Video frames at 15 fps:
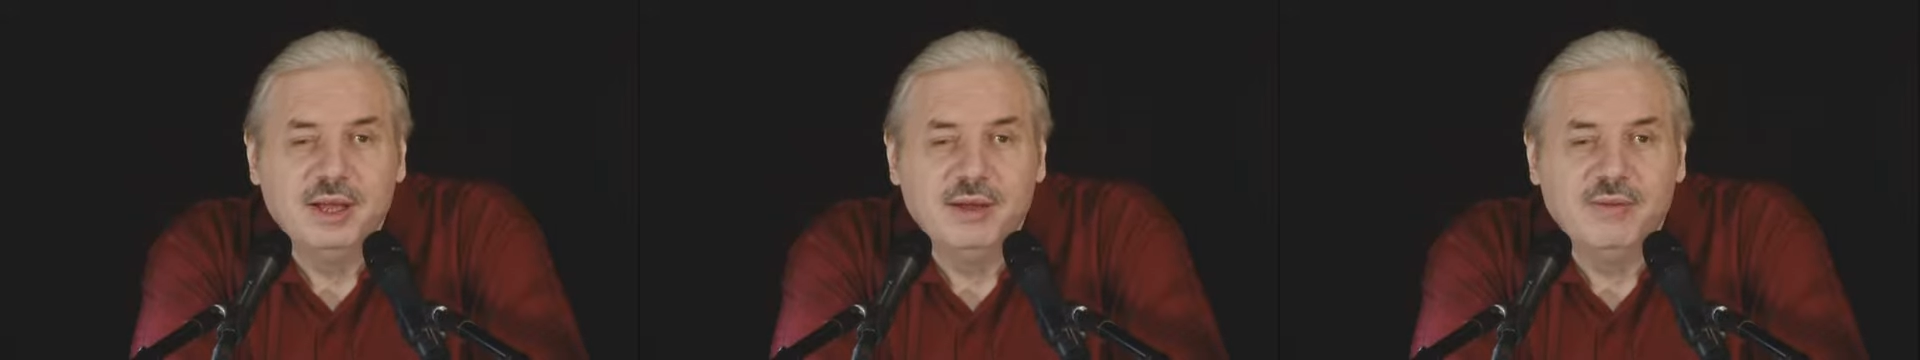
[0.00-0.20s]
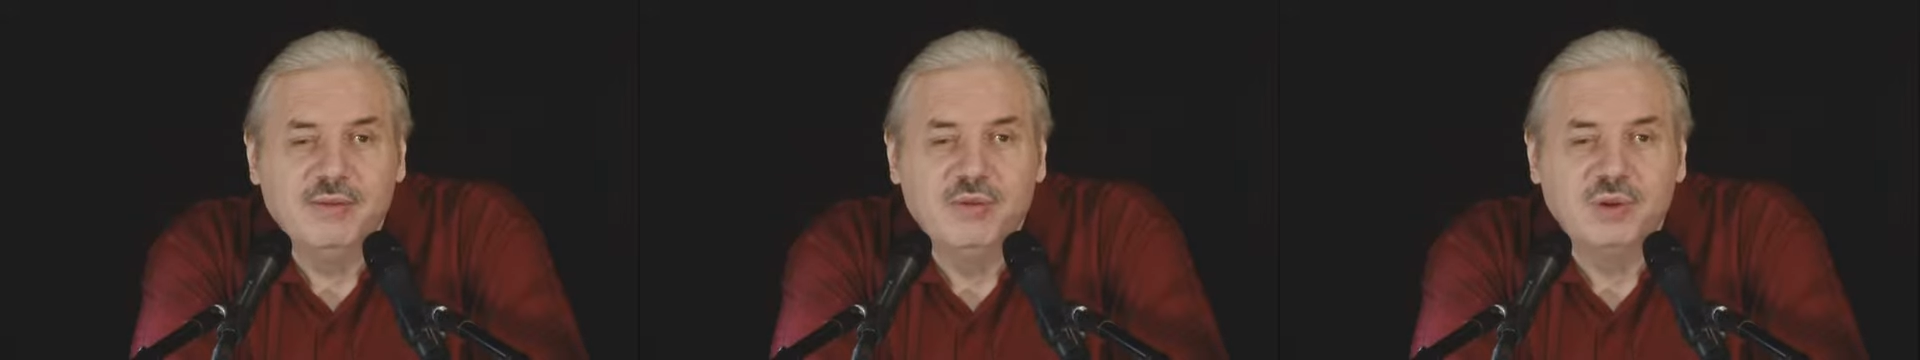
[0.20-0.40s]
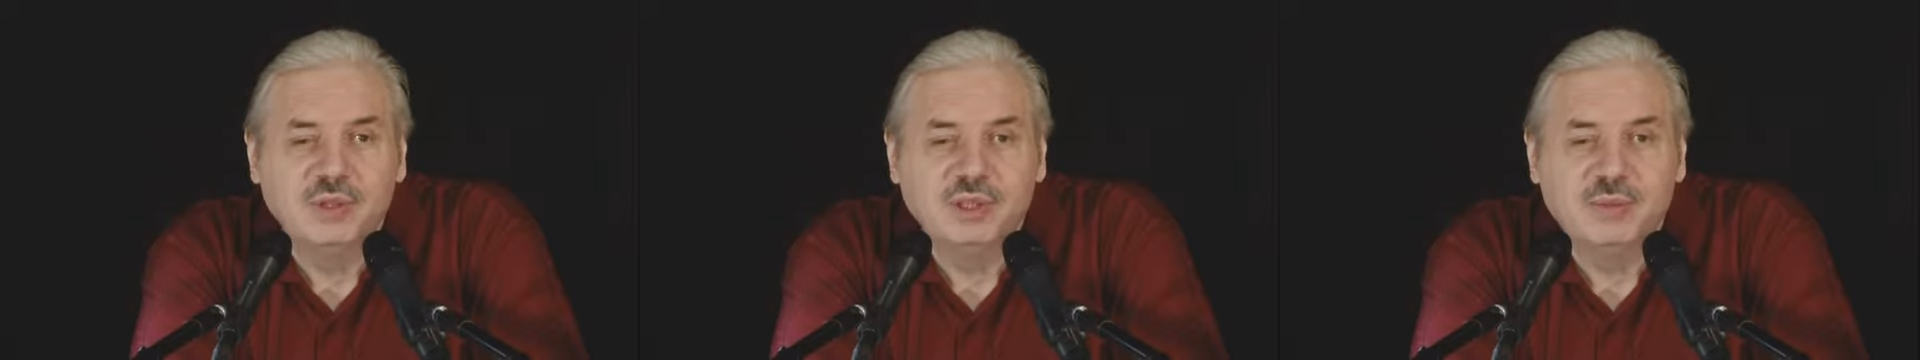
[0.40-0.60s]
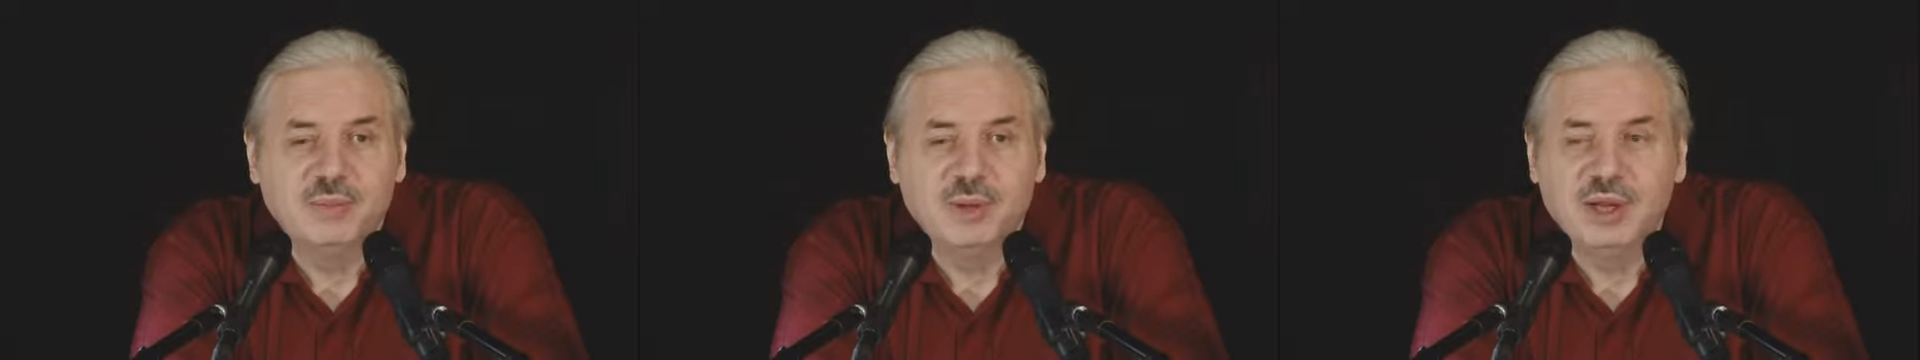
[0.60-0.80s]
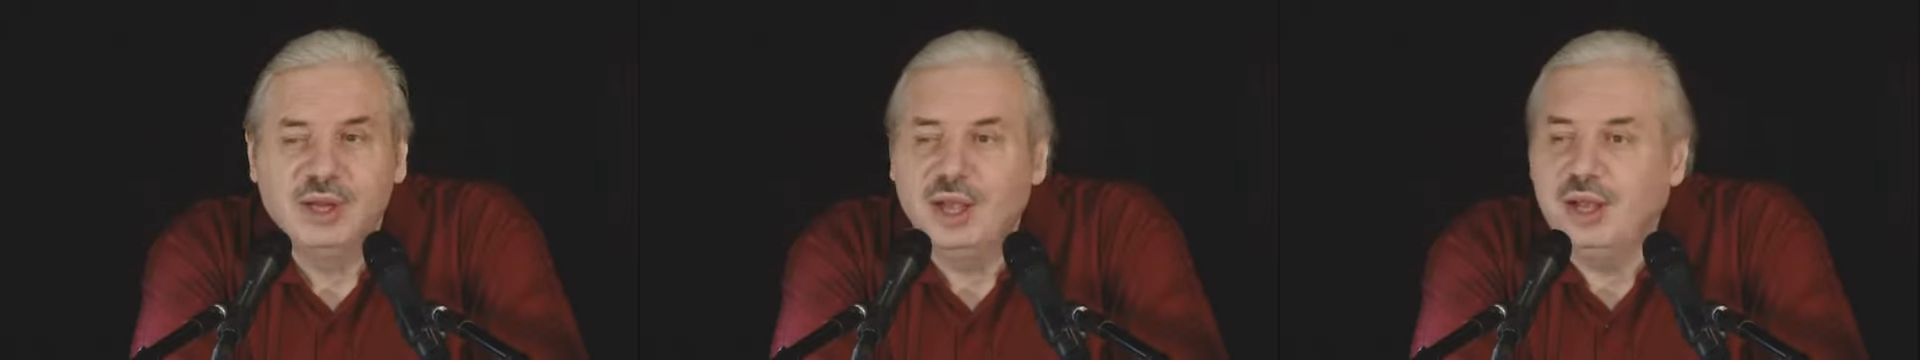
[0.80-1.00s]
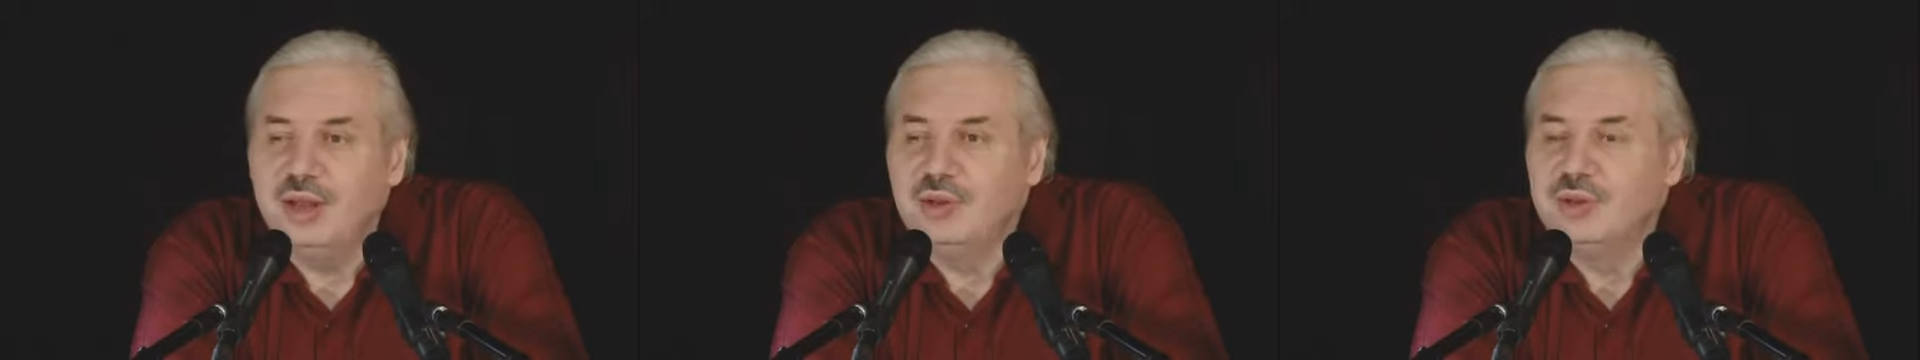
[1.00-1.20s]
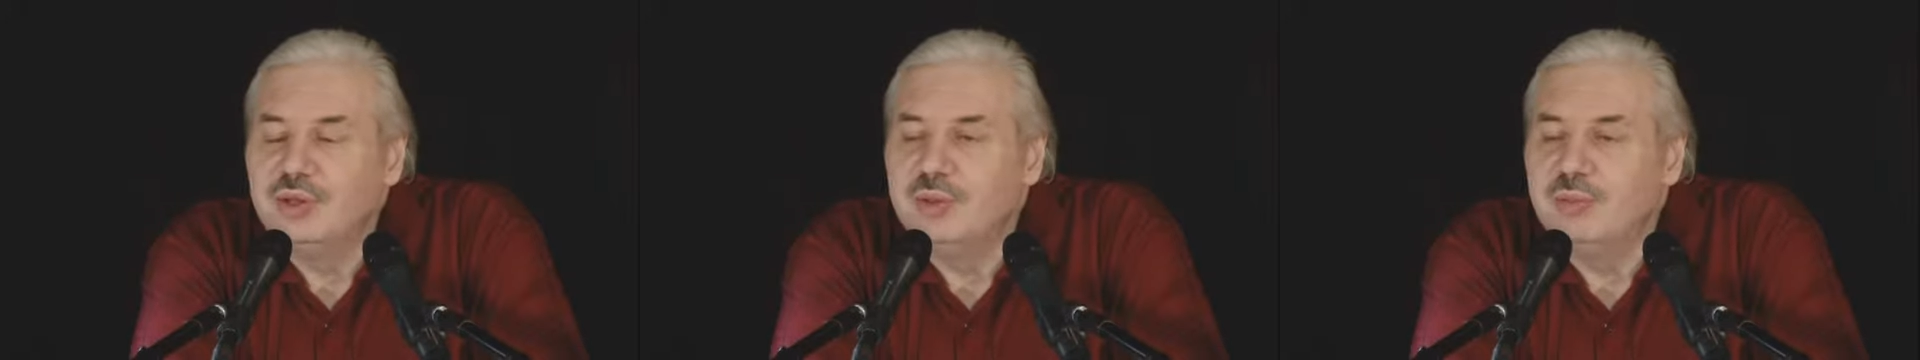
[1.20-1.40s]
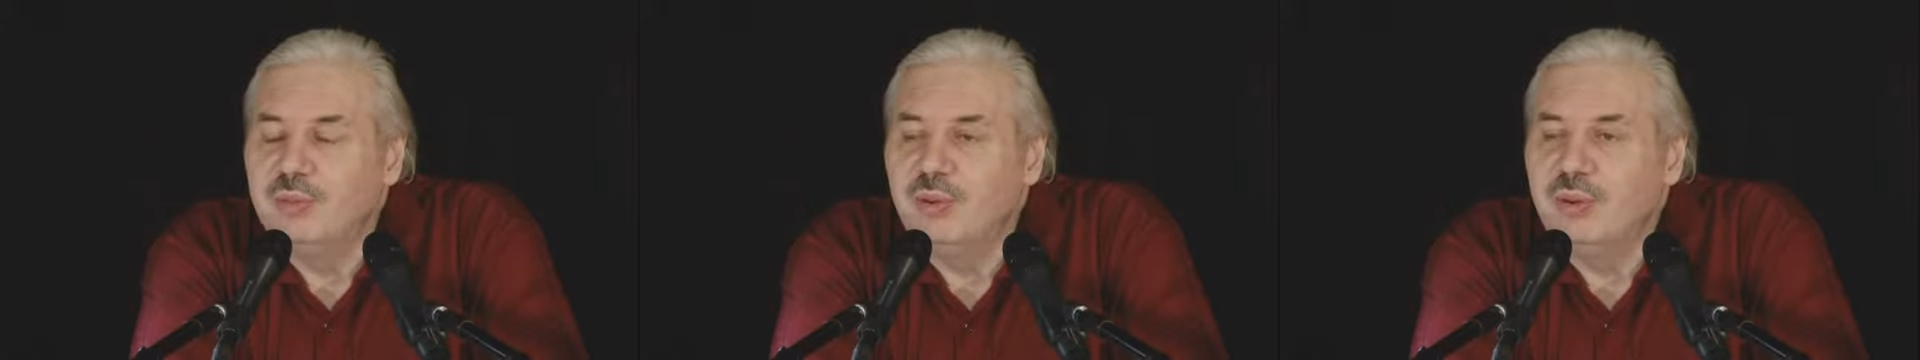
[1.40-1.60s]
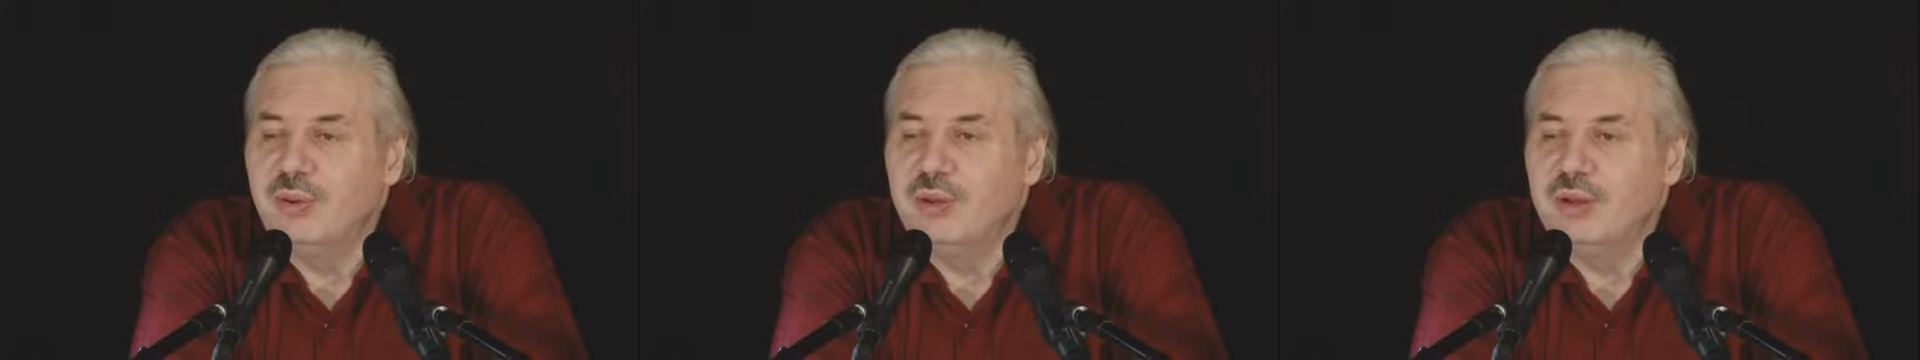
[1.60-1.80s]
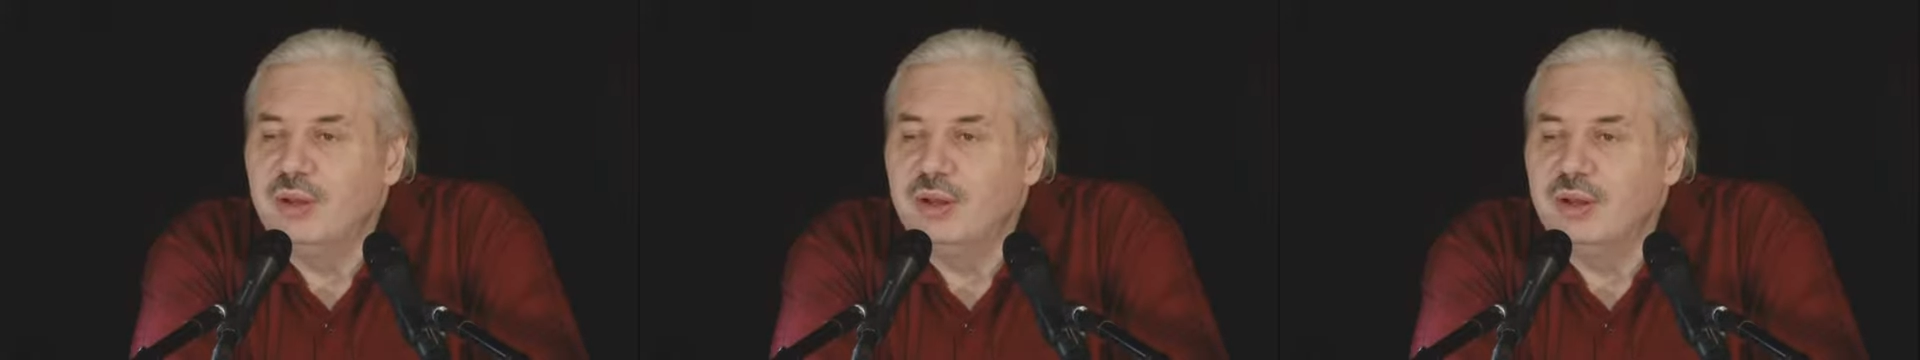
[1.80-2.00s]
ВОЗ определяют
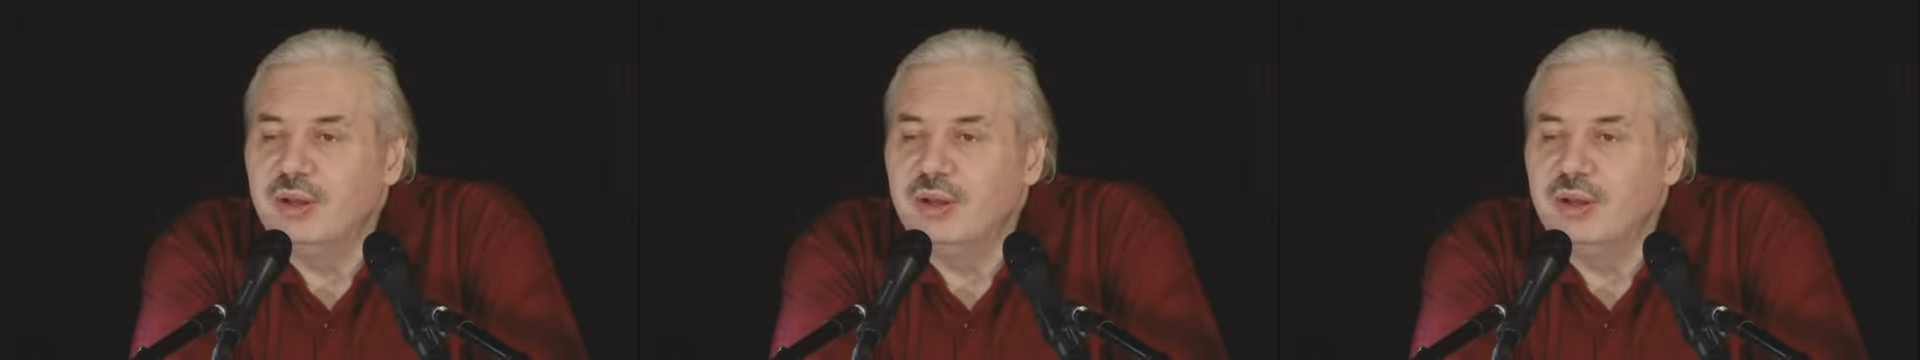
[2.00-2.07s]
по